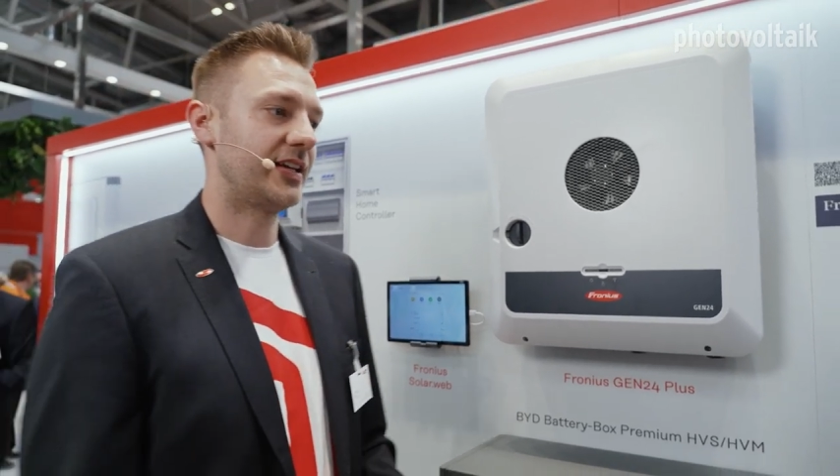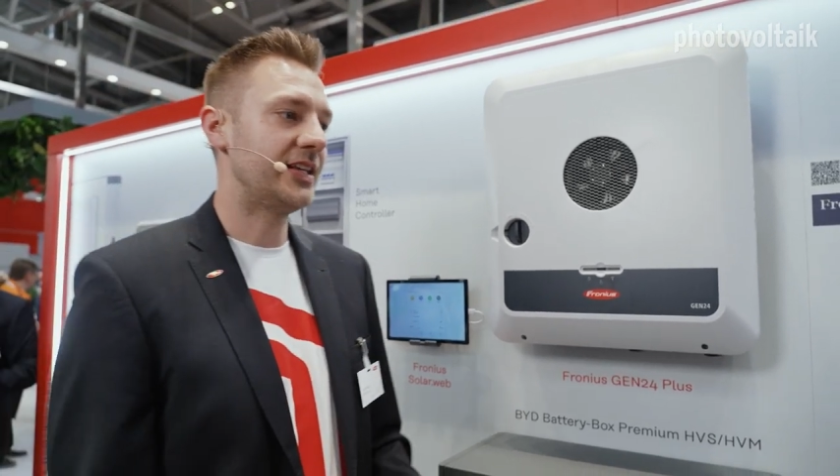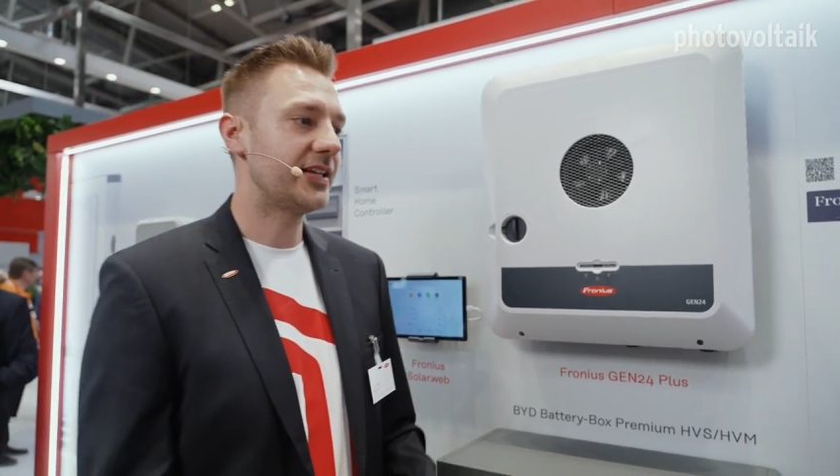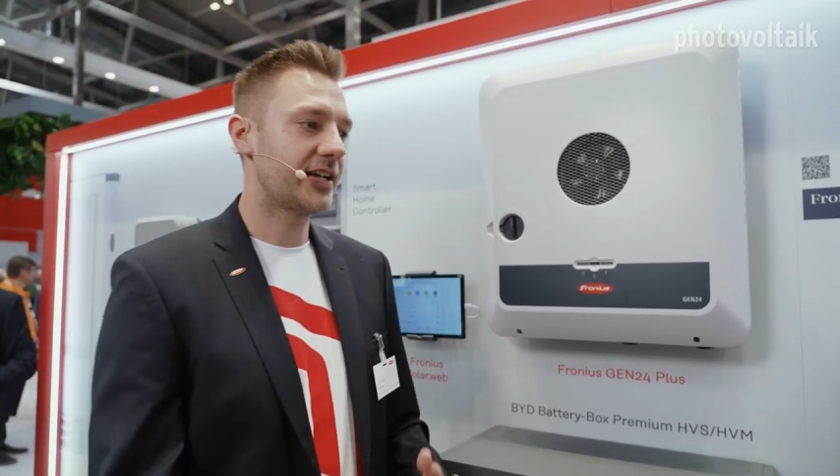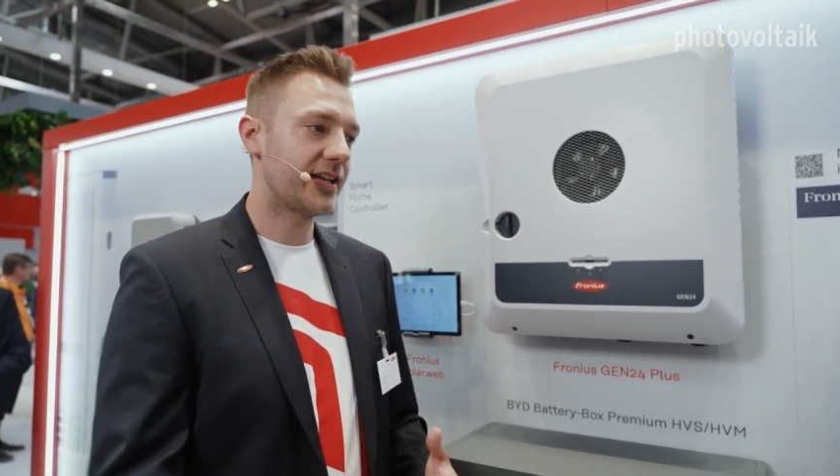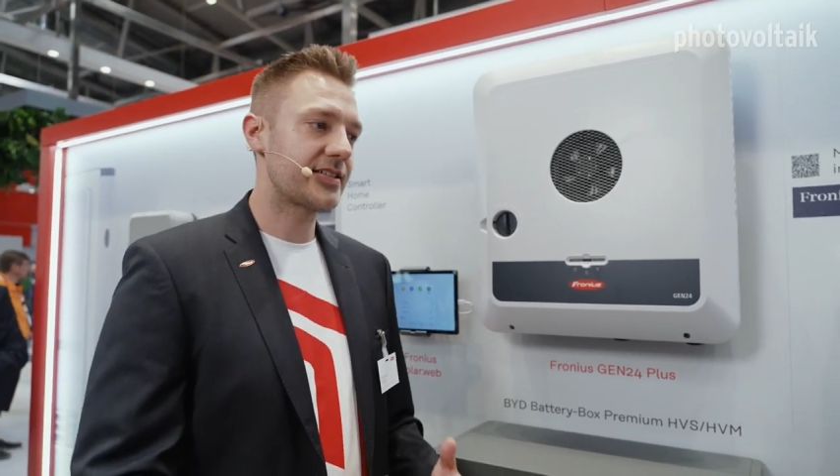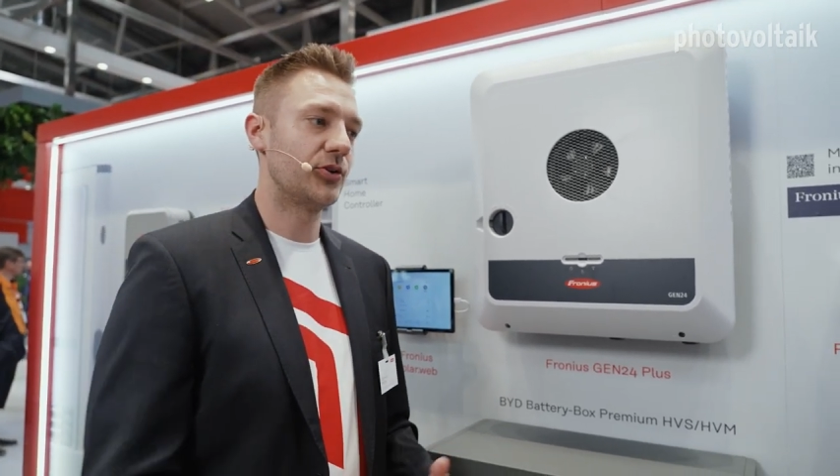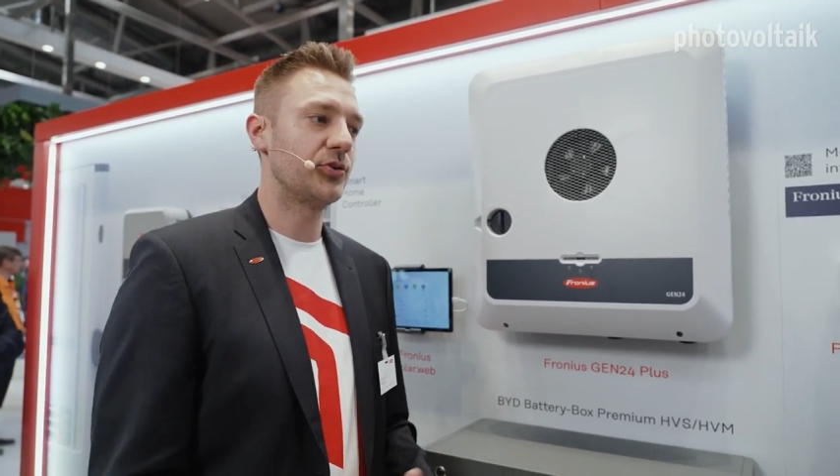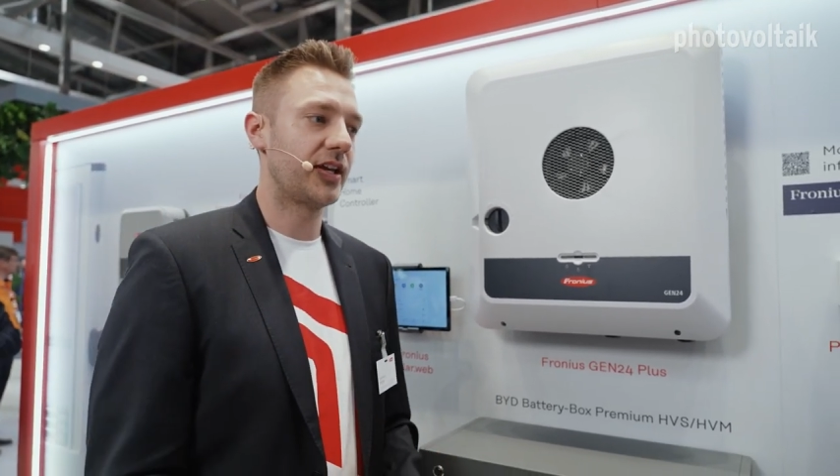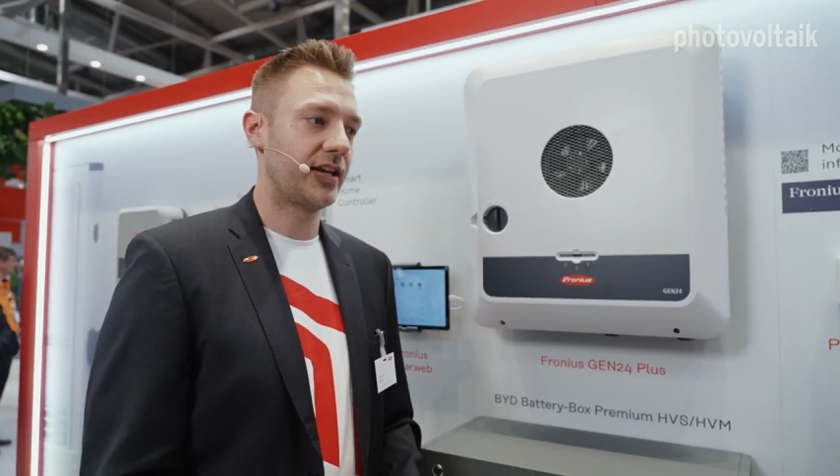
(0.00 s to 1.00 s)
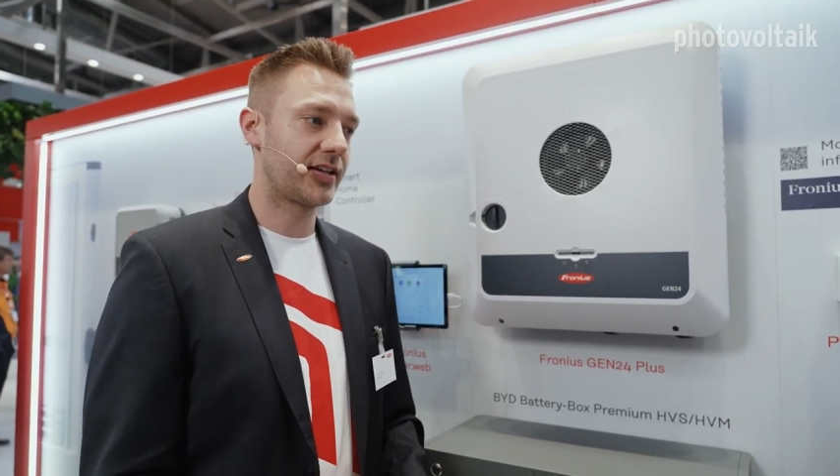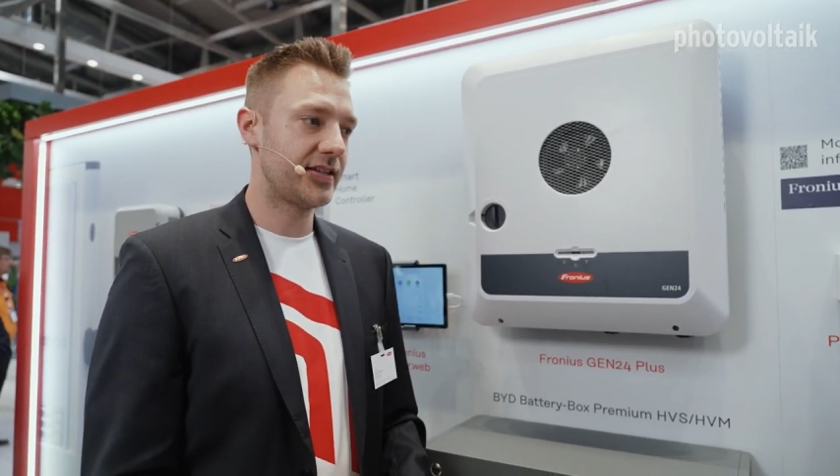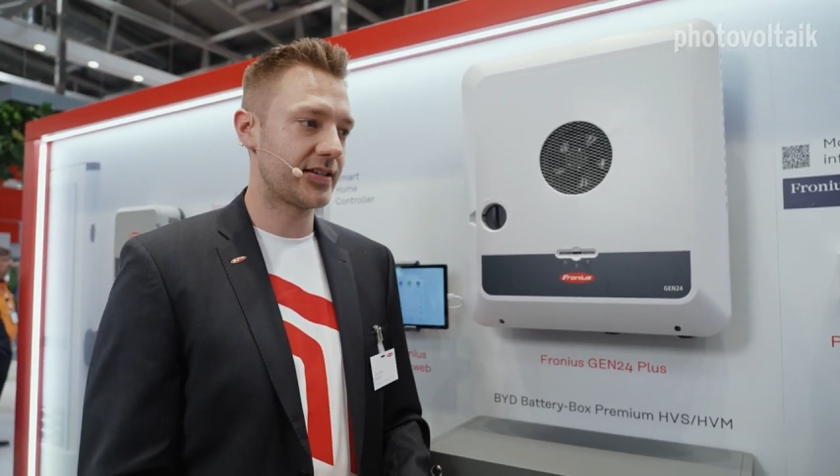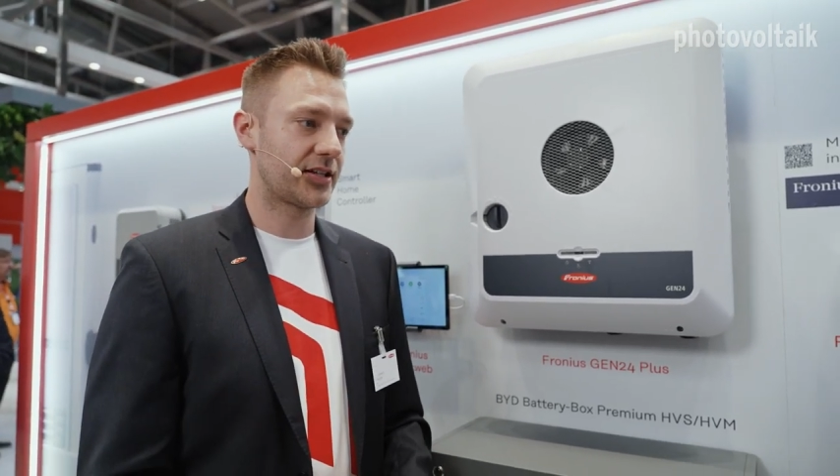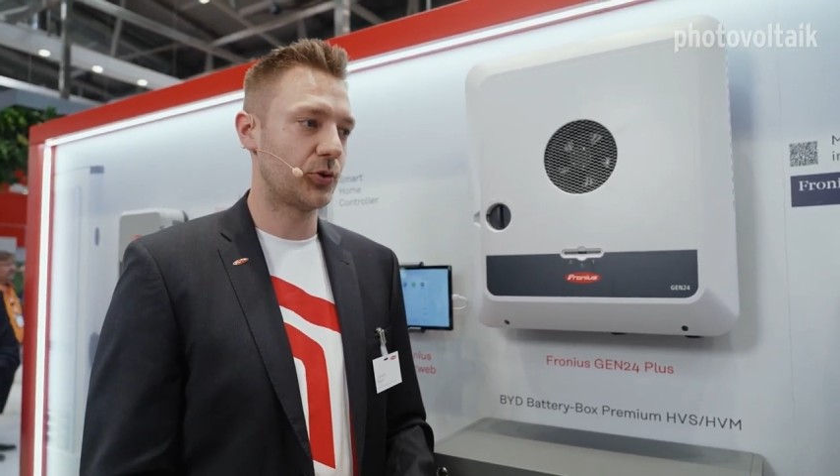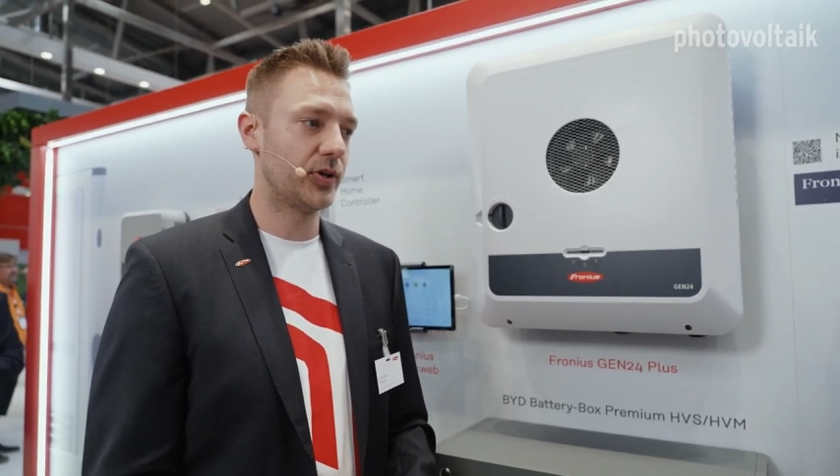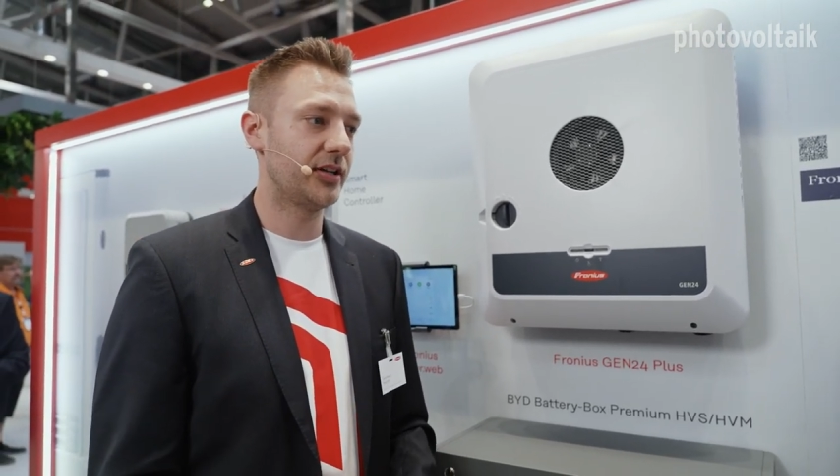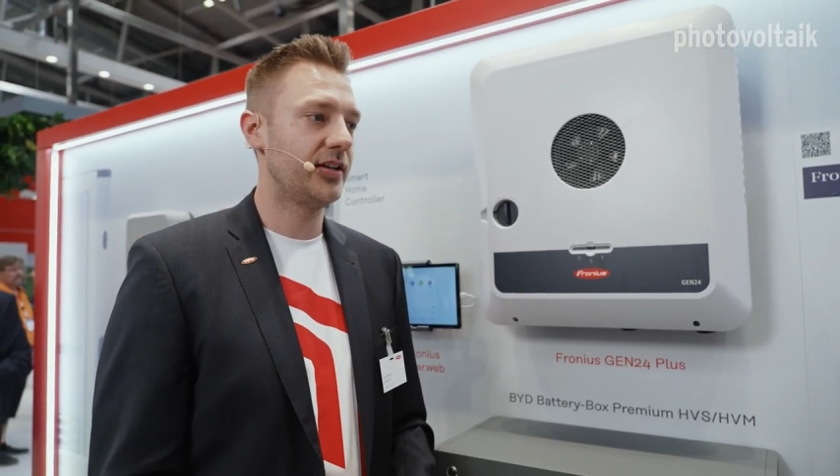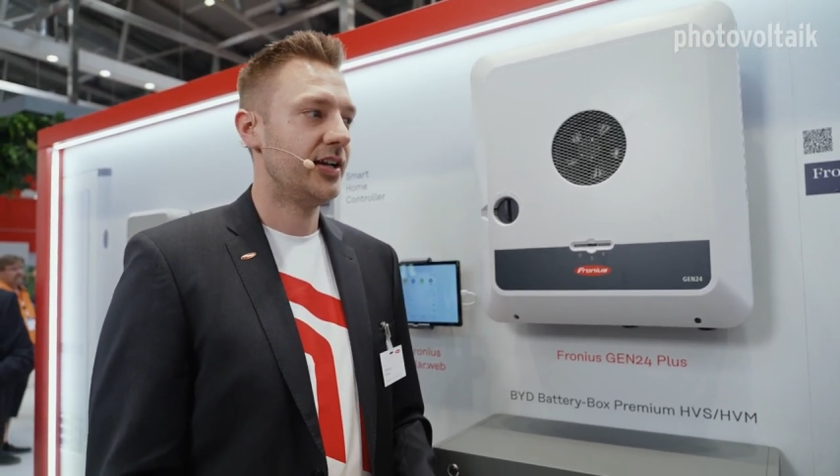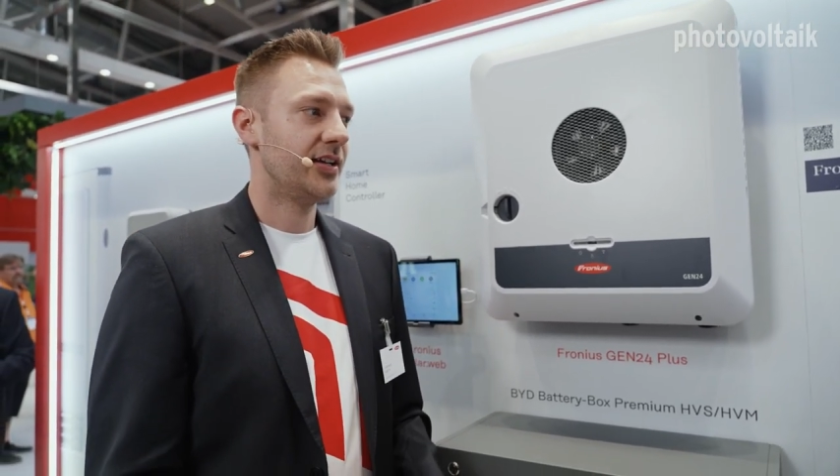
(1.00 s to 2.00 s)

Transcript: Integration der Energiesektoren,